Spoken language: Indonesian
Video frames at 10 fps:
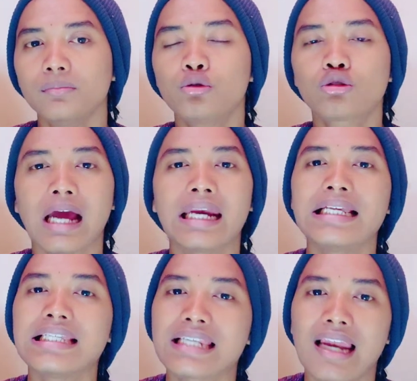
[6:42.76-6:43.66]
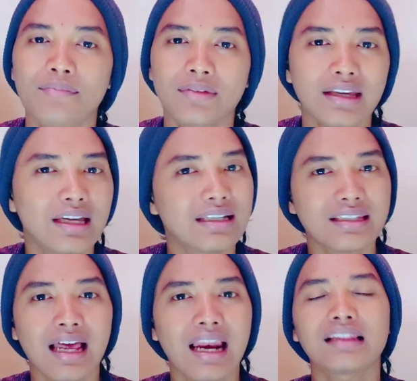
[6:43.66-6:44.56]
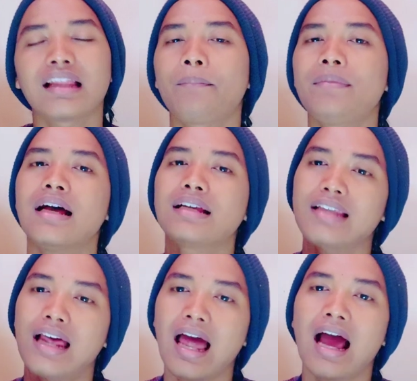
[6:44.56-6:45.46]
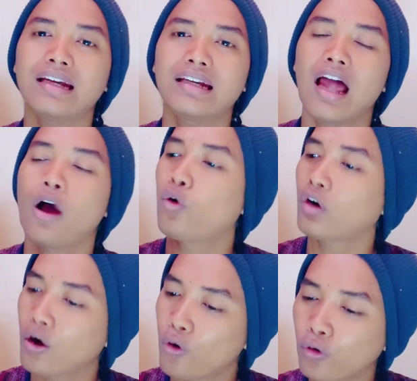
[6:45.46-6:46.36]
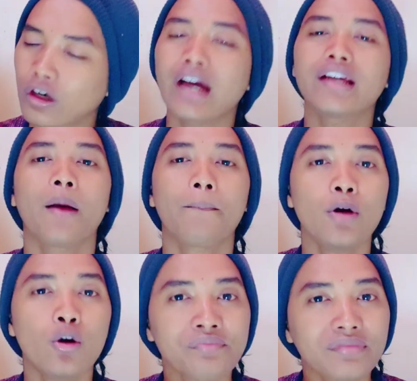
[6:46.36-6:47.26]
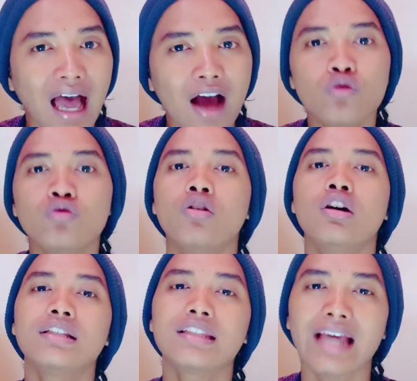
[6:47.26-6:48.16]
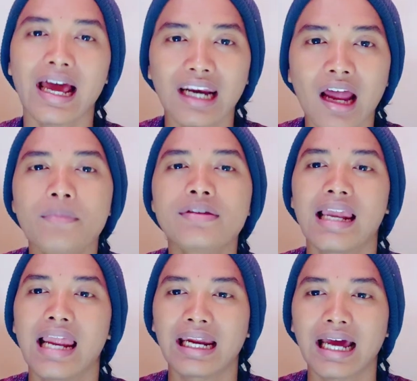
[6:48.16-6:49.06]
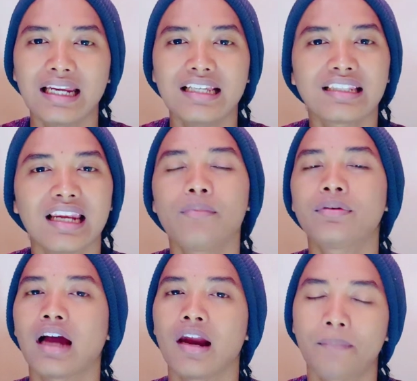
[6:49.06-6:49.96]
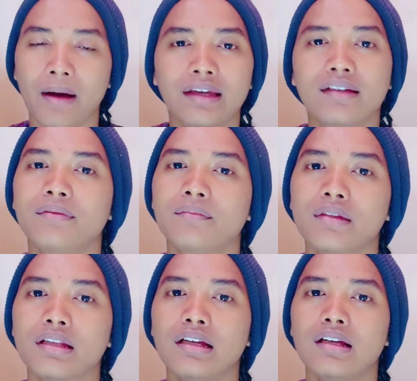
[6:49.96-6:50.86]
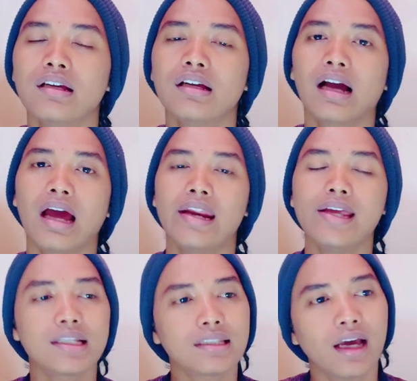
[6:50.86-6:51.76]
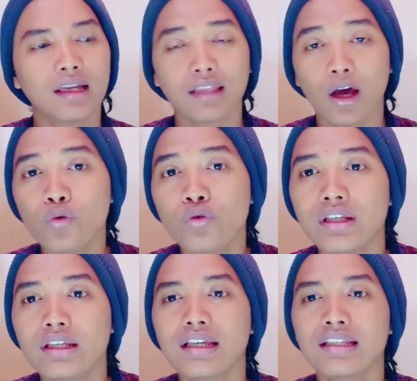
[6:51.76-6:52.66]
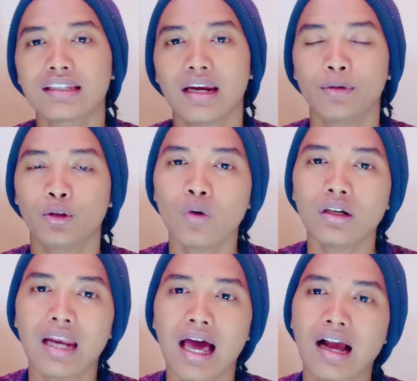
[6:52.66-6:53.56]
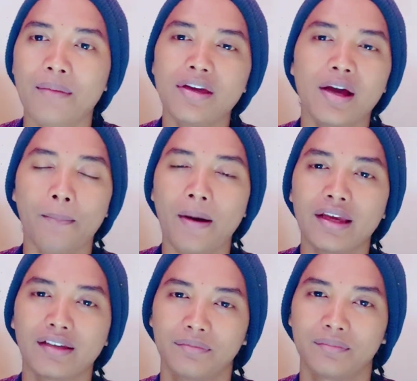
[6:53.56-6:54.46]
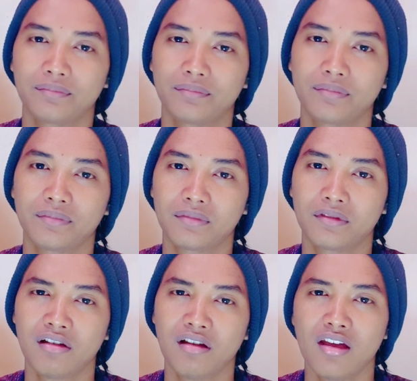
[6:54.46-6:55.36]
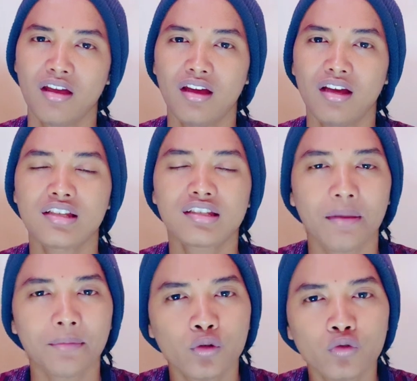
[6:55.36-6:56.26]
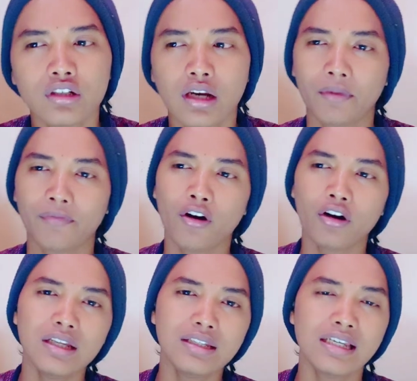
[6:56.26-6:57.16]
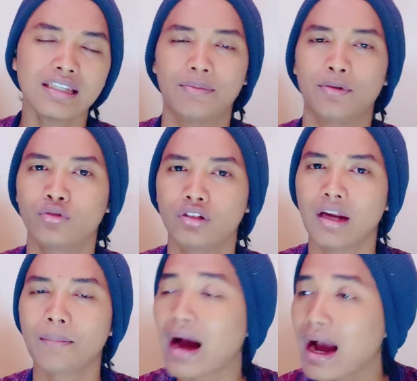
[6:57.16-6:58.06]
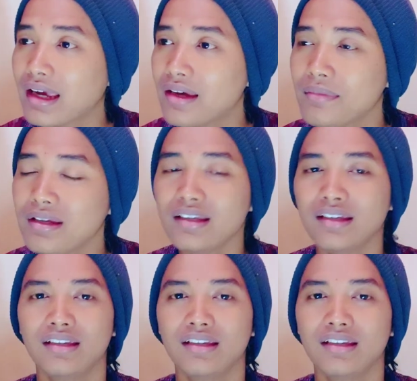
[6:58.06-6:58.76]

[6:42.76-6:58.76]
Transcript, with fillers: Bukan Islamnya yang salah, tapi yang salah adalah orang-orang yang belum tahu cara menjalankan Islam dengan baik. Karena yang saya ketahui, Islam itu adalah agama yang baik. Islam itu tidak memfonis, Islam itu tidak menghakimi.